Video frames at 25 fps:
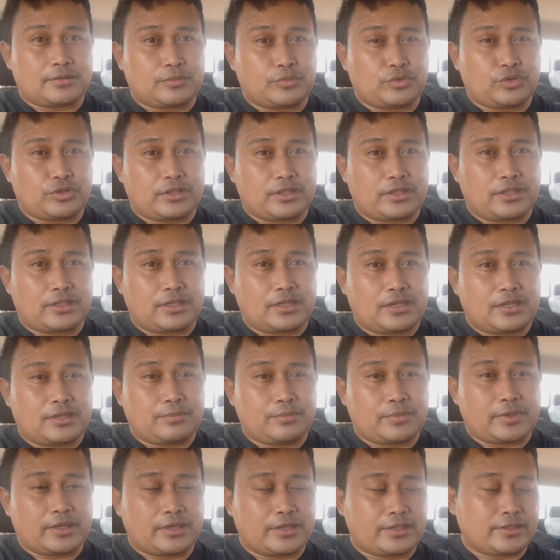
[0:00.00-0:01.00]
Buti na lang
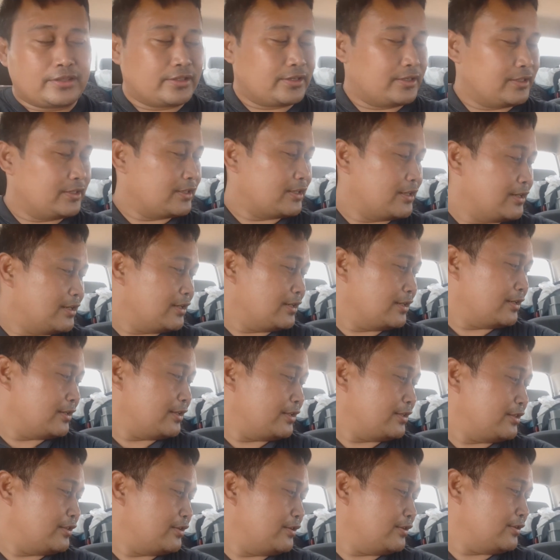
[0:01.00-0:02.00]
may signal na
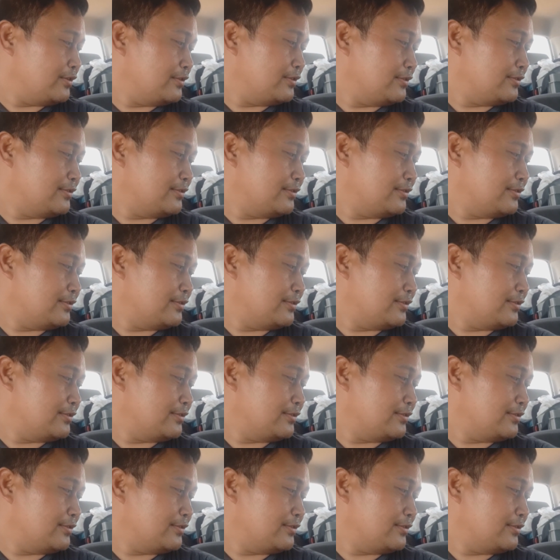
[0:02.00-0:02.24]
dito.